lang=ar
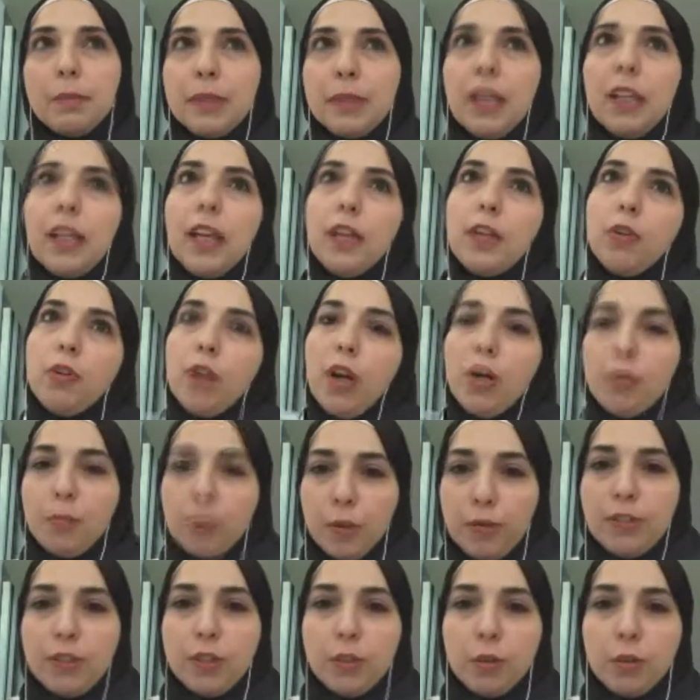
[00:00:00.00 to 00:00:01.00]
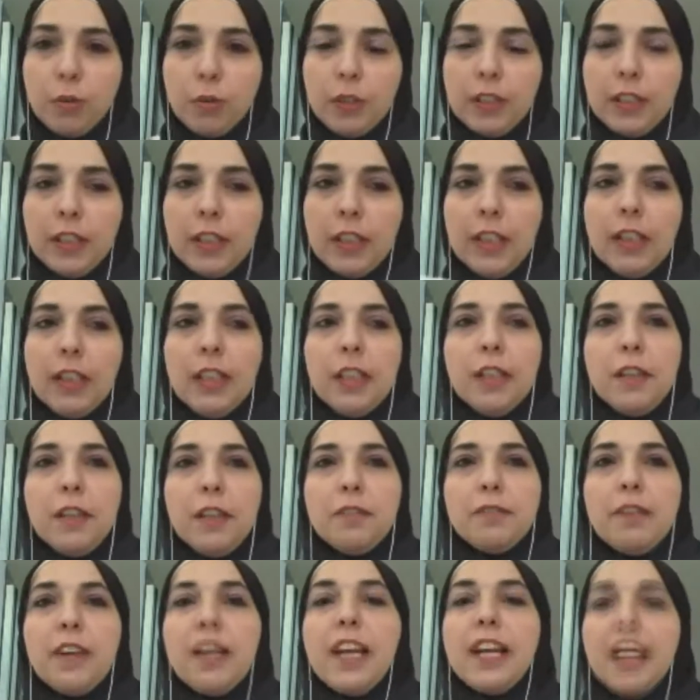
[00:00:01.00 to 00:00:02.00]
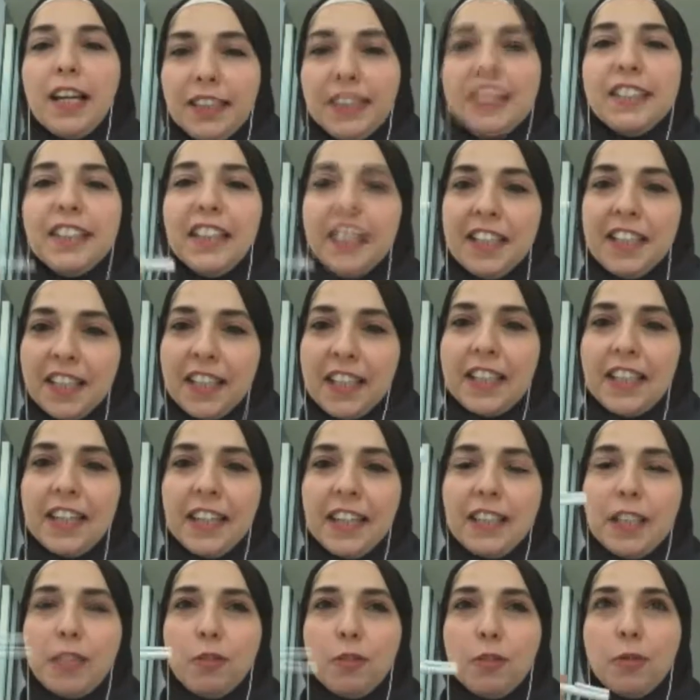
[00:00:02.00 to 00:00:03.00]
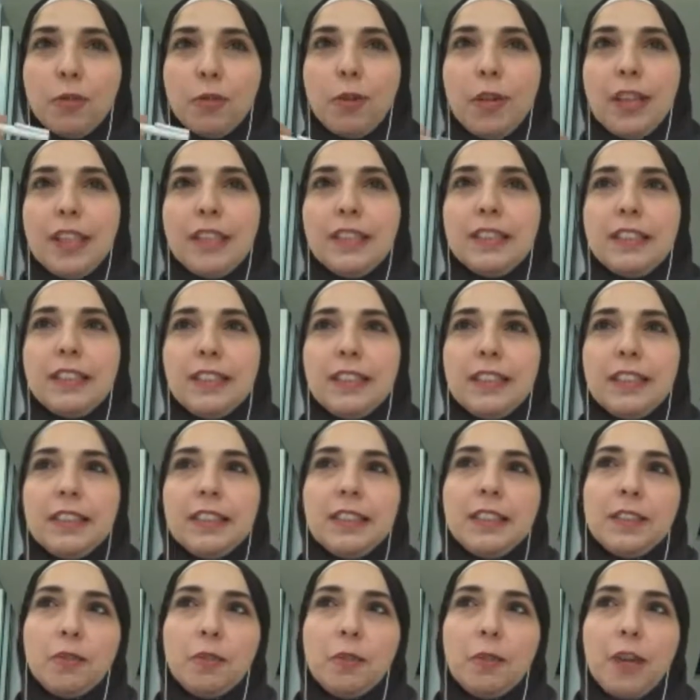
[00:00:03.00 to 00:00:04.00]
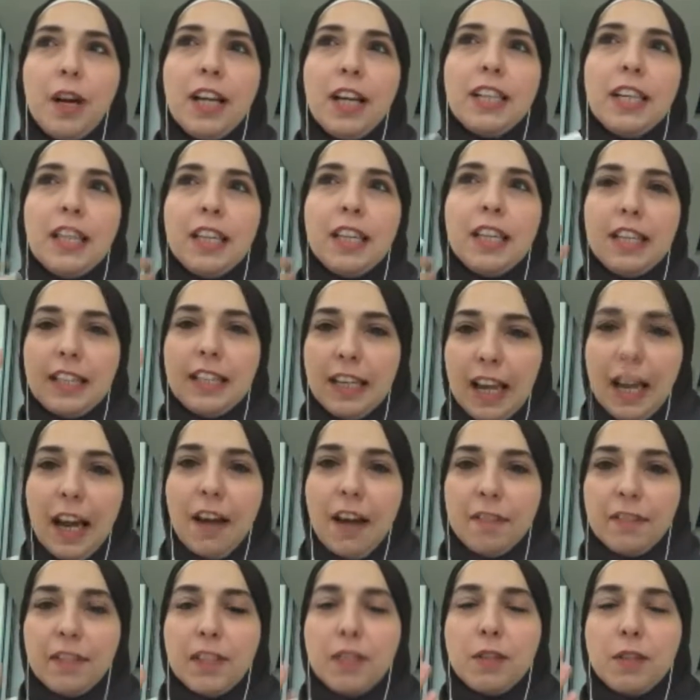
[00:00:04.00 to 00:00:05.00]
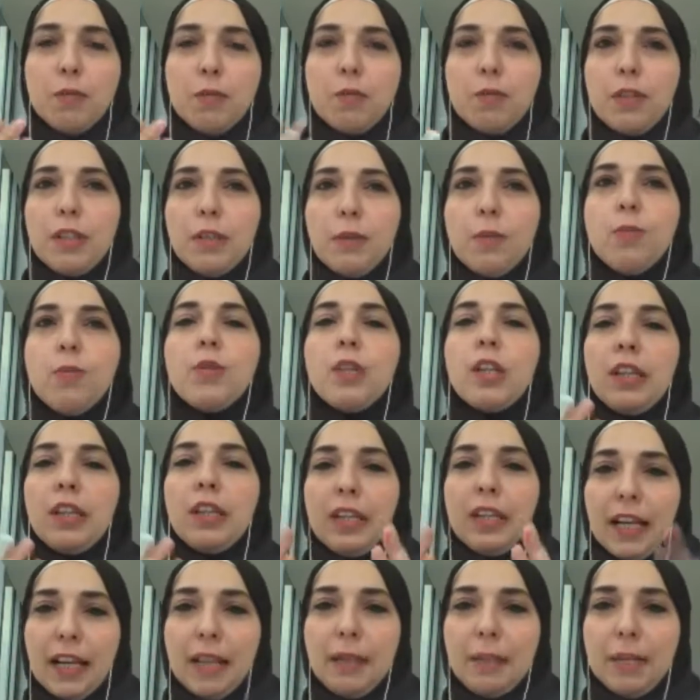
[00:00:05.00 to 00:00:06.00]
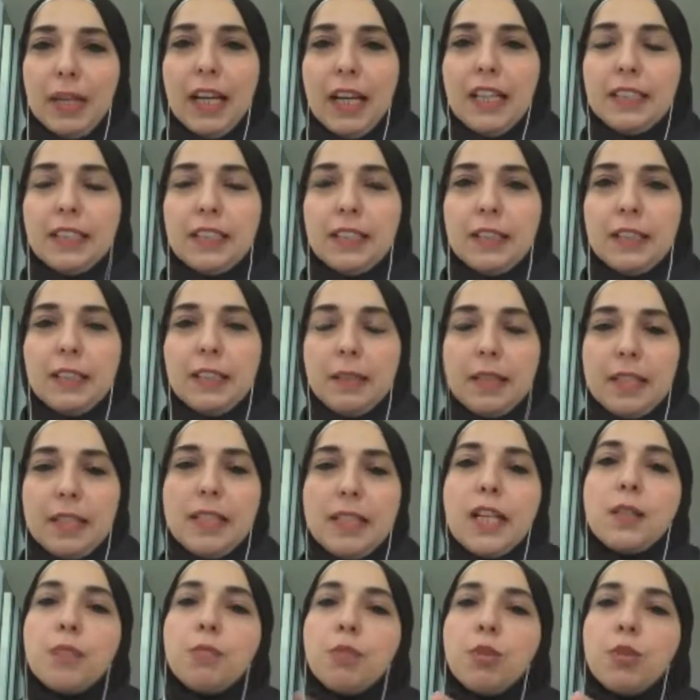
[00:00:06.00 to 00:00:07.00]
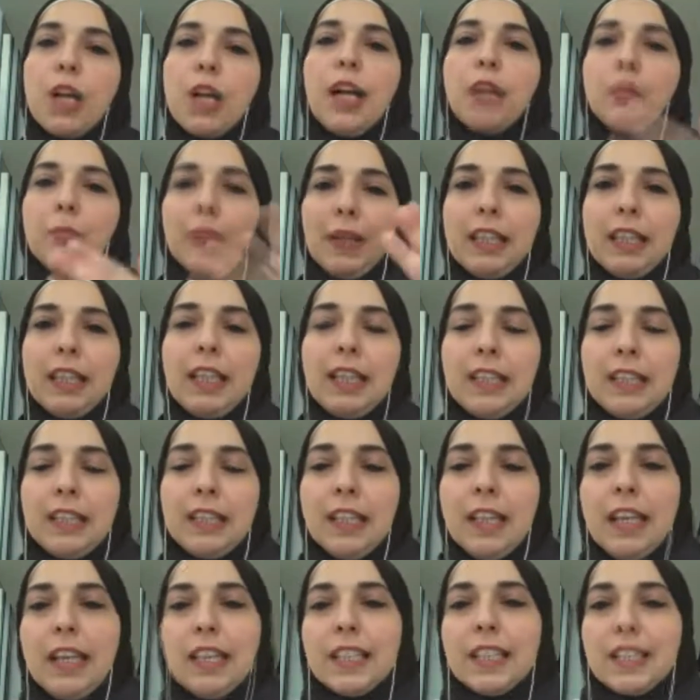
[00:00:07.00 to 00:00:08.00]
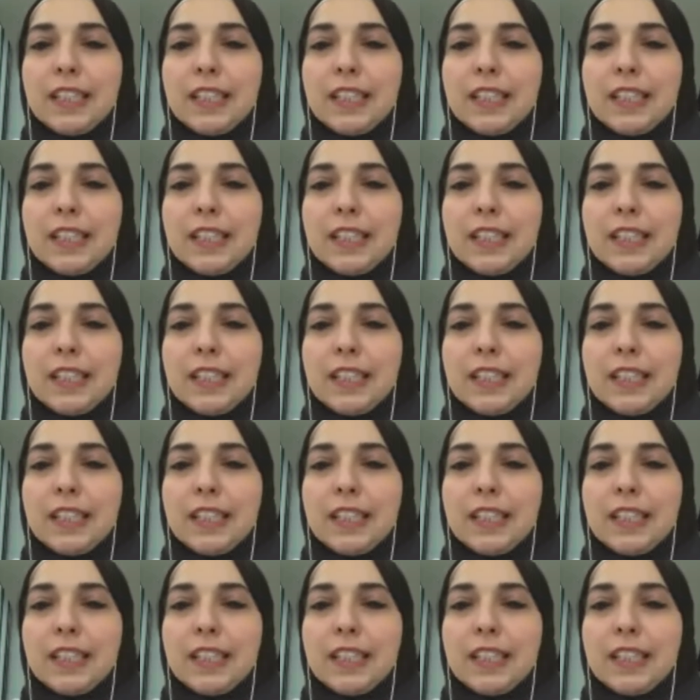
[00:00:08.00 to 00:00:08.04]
بضل عينه على البروفيسور فانا عندي إيه يعني انه عندي انه هذا الحافز انه انا اوصل لهي مرحله الاستاذ مساعد وبعدين